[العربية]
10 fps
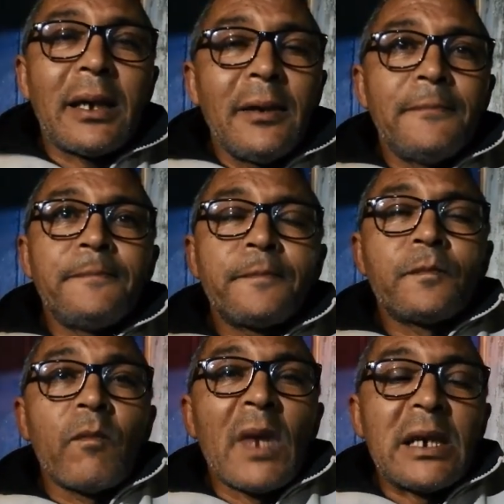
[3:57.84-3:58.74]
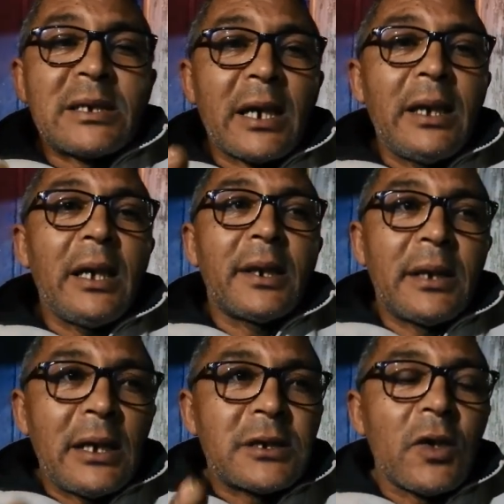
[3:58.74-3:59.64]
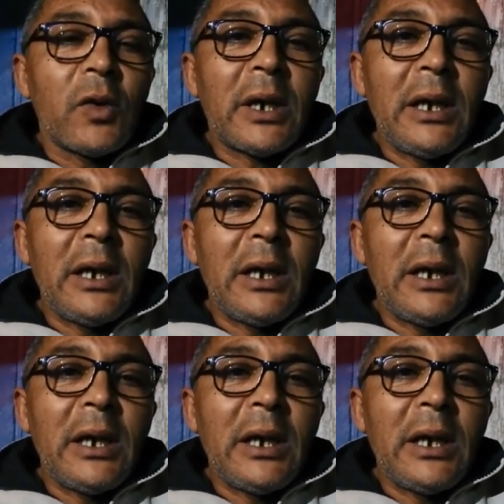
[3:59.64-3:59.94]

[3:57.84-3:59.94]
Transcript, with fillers: ديالك آه، انت باعتبارك آه،